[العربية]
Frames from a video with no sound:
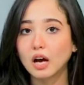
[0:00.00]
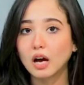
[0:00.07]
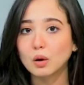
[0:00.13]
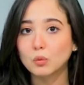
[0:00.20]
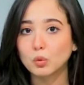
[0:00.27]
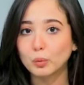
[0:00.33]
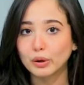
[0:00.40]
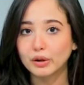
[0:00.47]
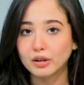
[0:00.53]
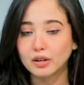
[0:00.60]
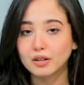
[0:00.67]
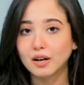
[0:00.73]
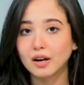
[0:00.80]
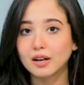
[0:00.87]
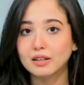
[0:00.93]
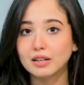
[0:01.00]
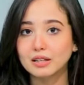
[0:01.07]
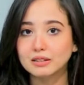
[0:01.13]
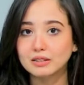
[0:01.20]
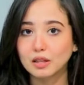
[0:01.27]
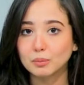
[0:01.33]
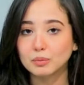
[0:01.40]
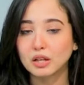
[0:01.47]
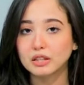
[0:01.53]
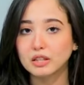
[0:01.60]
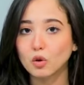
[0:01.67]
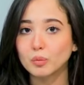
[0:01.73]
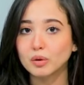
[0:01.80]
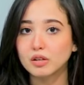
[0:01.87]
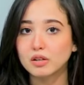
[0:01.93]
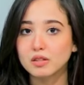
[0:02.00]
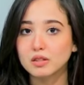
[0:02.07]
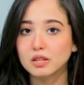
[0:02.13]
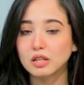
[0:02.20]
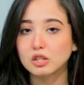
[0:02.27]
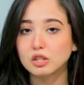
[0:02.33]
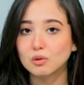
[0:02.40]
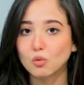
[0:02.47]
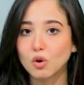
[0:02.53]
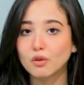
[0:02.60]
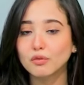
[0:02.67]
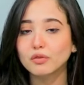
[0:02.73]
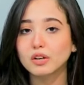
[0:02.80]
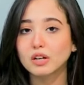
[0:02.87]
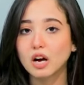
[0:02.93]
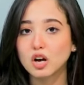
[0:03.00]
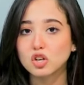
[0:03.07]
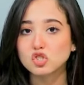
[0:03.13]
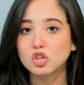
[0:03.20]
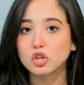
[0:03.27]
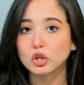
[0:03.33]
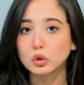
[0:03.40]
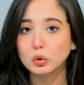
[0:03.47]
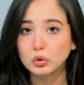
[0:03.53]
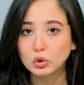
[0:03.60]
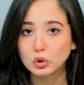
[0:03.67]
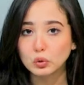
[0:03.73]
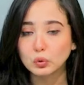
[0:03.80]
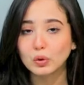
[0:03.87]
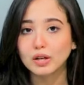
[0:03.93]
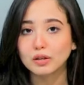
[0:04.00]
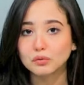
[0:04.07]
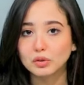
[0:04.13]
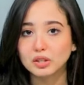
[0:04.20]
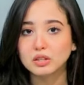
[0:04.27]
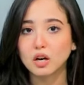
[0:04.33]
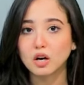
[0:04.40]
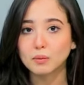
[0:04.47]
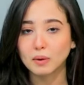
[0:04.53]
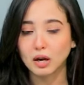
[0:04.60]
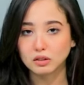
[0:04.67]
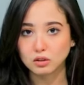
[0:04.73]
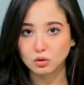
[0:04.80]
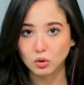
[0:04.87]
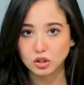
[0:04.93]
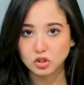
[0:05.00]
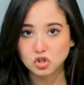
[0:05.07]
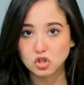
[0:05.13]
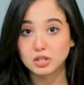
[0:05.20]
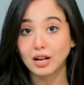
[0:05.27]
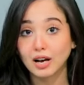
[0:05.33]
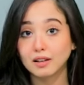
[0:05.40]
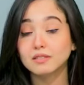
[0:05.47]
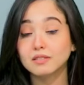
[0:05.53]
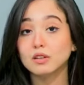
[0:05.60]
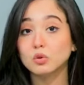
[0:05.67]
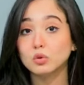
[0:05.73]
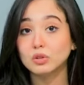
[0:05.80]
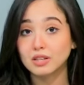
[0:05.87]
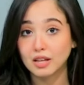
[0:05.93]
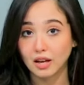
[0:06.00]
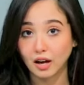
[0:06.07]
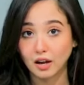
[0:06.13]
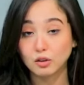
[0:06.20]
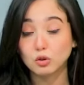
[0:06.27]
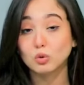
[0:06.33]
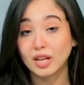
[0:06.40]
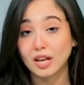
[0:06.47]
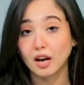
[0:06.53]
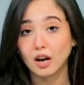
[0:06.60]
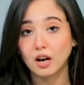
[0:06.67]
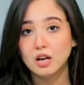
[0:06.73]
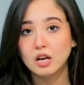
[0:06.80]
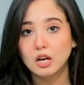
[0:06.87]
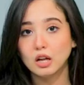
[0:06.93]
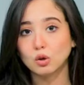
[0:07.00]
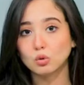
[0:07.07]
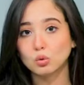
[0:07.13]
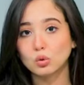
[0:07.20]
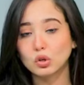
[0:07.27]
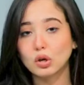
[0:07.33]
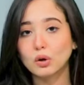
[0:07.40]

المبارك على أن تبدأ يوم الاثنين الموافق 10 يونيو 2024 حتى يتاح يتاح للطلاب